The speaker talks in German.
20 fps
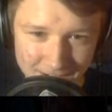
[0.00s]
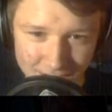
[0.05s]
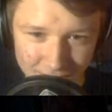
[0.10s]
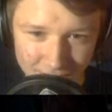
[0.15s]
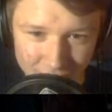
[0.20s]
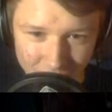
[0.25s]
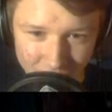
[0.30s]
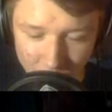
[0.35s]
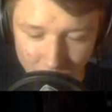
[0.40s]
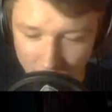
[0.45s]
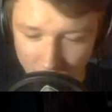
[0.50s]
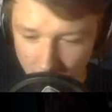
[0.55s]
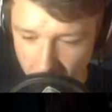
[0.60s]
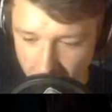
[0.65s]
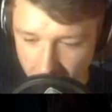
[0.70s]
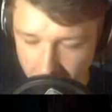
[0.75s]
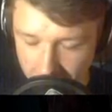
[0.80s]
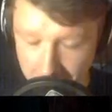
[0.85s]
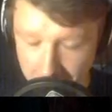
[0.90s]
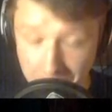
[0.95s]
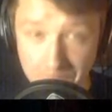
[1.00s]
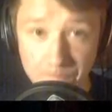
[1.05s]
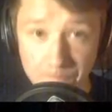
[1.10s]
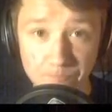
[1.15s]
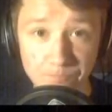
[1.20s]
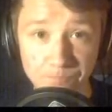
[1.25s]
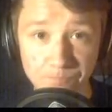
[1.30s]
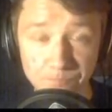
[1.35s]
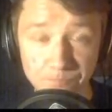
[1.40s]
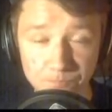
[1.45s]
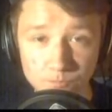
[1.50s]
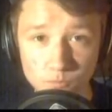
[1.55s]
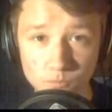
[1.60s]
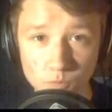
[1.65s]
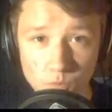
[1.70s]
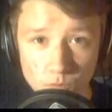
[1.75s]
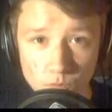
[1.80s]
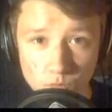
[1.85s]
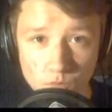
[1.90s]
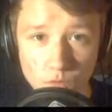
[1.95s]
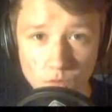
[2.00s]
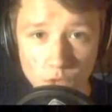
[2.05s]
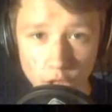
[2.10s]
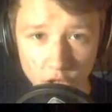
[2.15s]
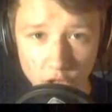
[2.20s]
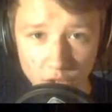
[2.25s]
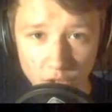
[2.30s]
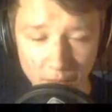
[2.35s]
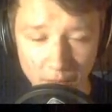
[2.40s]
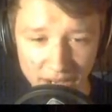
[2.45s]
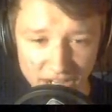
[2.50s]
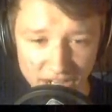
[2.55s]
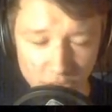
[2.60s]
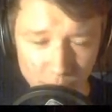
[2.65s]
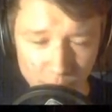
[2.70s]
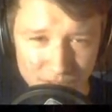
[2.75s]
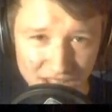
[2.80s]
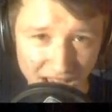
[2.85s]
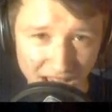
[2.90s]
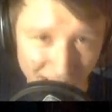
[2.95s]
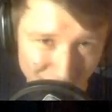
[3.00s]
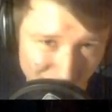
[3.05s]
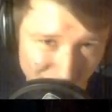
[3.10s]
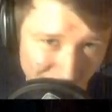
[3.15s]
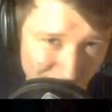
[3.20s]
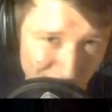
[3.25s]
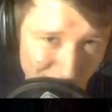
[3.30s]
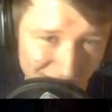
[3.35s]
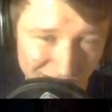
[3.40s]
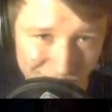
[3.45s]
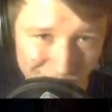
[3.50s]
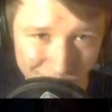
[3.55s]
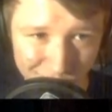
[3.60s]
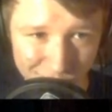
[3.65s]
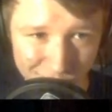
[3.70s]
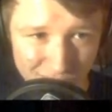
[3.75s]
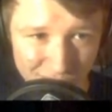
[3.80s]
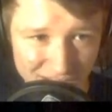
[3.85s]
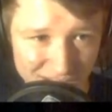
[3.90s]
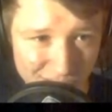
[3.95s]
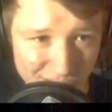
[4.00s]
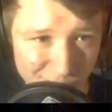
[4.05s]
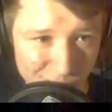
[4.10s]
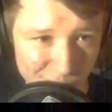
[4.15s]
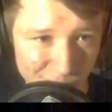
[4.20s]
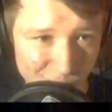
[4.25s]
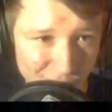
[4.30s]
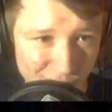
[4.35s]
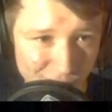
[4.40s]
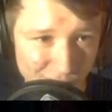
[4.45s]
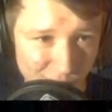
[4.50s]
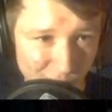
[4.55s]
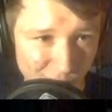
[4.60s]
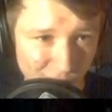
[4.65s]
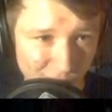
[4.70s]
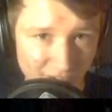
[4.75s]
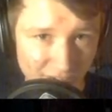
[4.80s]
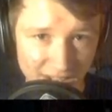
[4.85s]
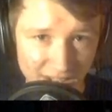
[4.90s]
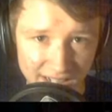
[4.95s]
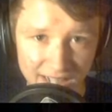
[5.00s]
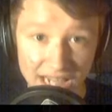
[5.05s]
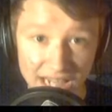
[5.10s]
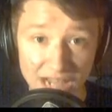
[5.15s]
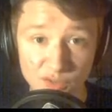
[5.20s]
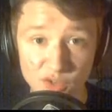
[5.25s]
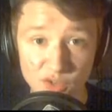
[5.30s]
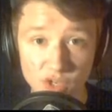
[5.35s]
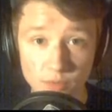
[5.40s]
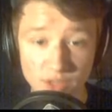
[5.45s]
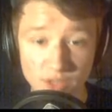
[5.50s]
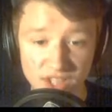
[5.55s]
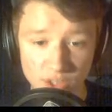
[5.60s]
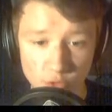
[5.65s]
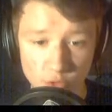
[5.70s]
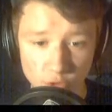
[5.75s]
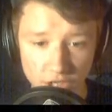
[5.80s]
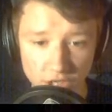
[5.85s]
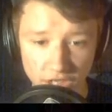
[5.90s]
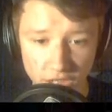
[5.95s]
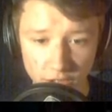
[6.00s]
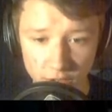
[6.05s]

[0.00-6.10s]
Und jo, ähm, ihr könnt mir mal in die Kommentare schreiben, wie ihr die neue Facecam findet. Und wir werden gerade von einem Mechatronic